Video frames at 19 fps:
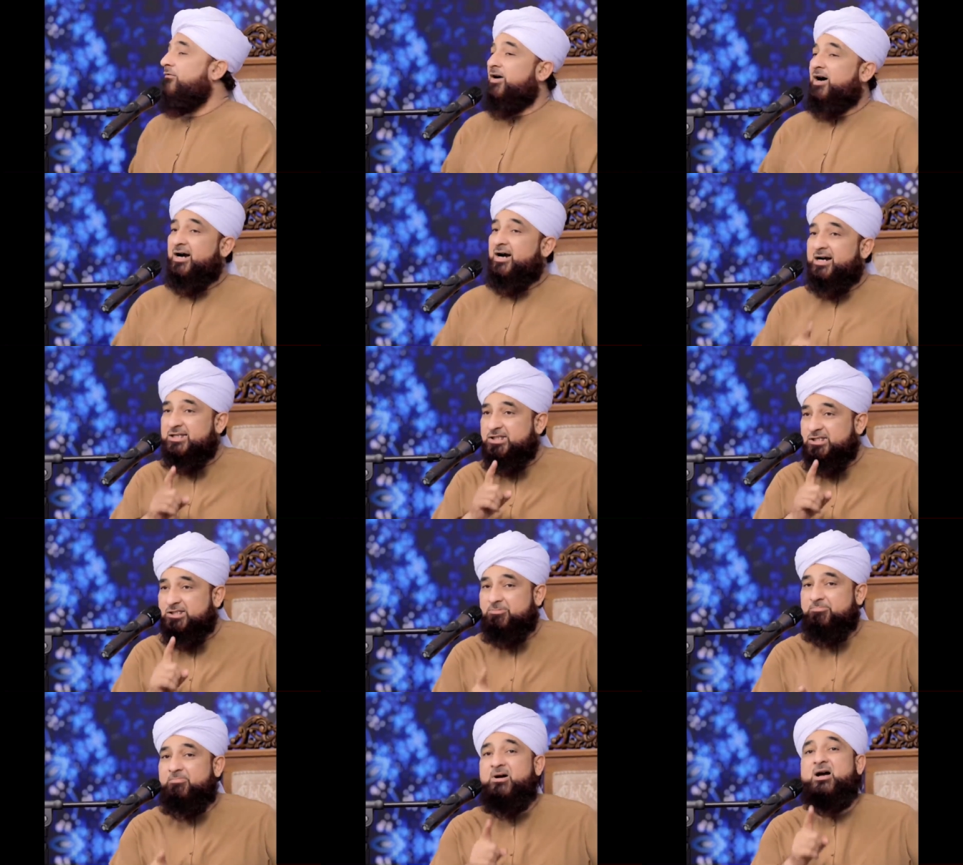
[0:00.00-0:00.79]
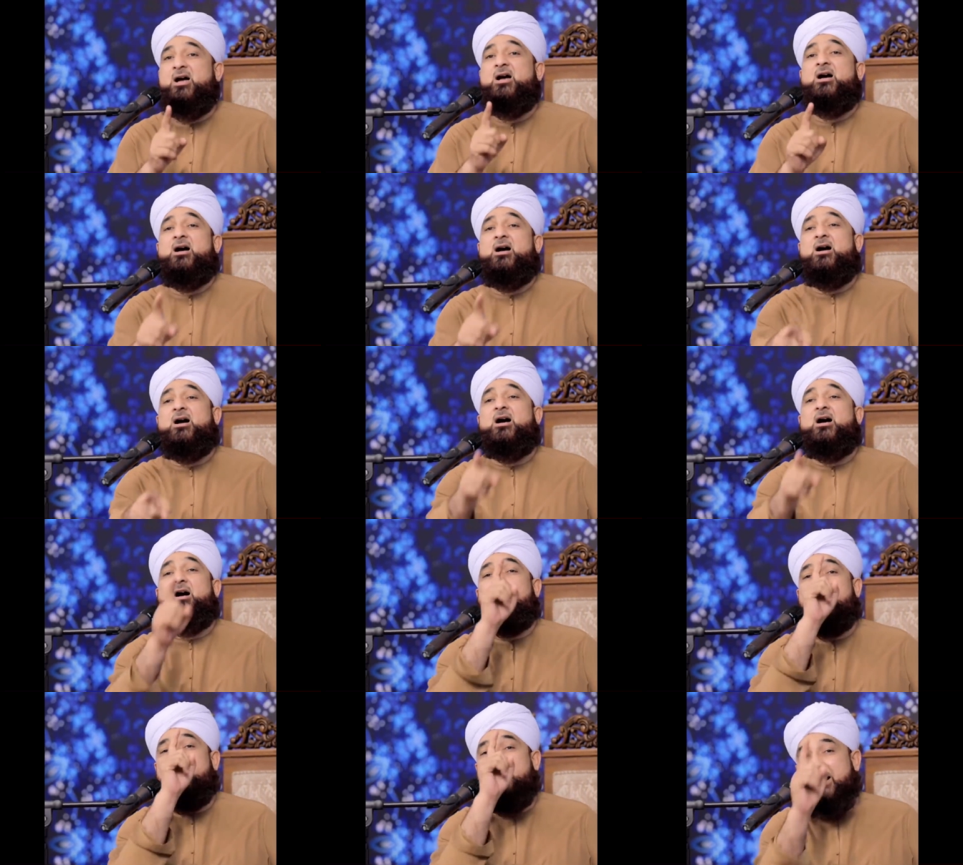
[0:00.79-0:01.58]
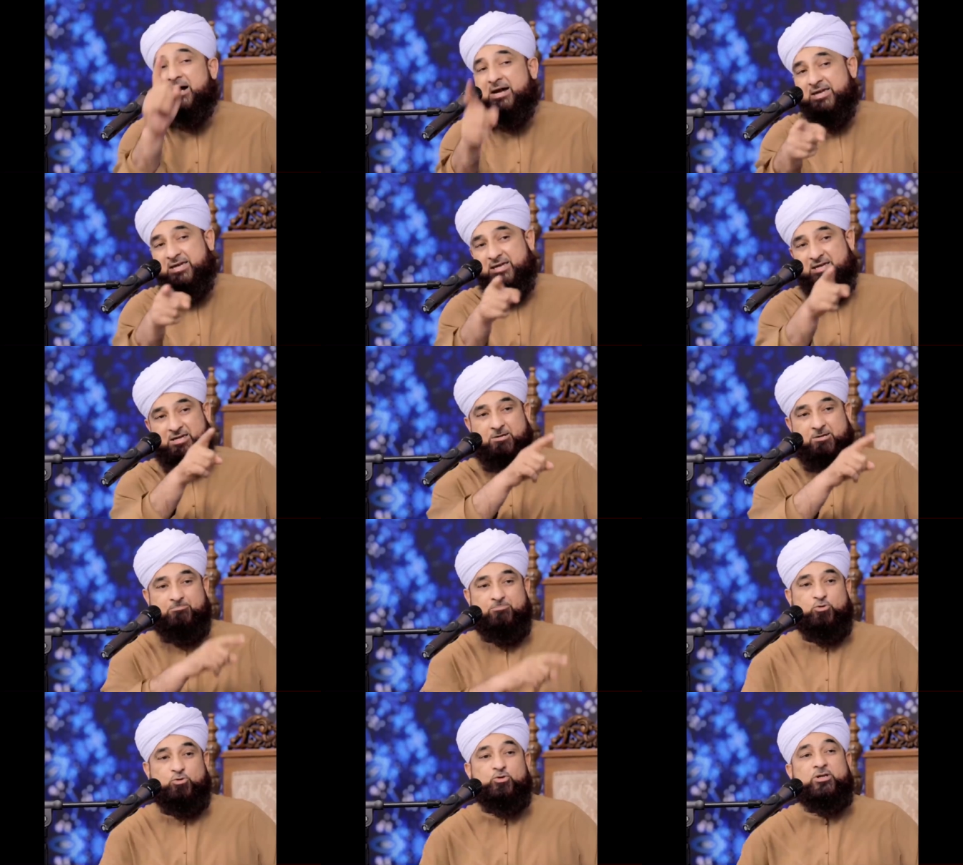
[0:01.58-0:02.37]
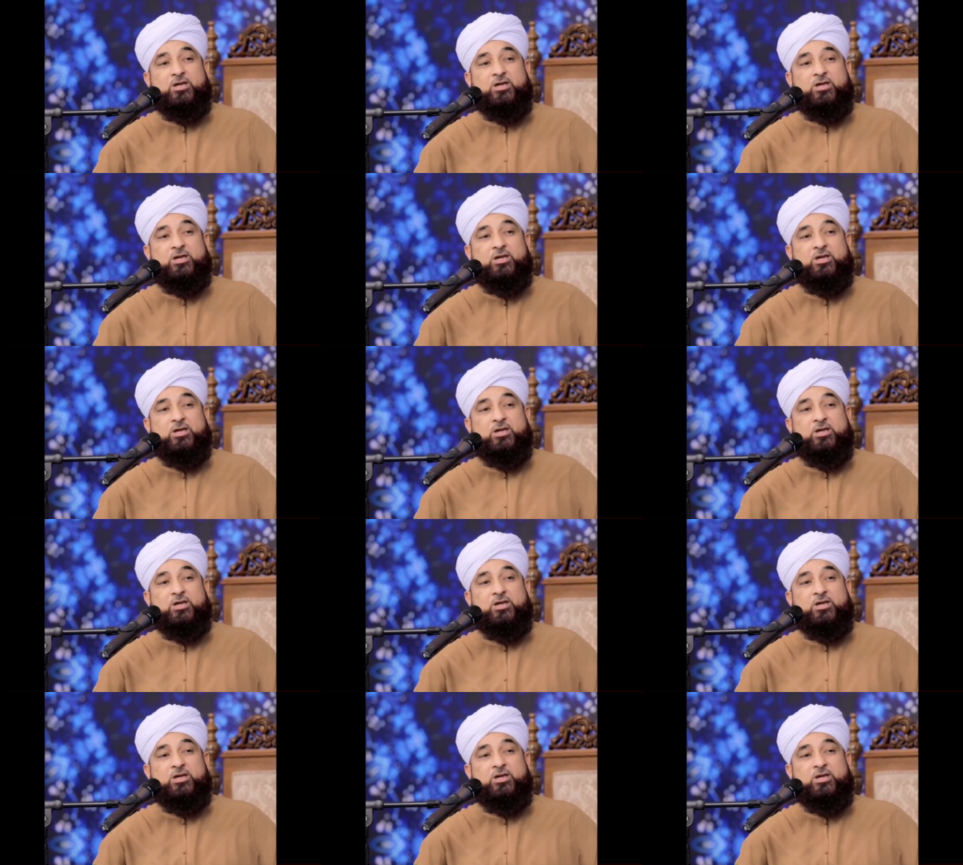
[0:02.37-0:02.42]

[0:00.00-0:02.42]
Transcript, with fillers: वह असमा बाए हिम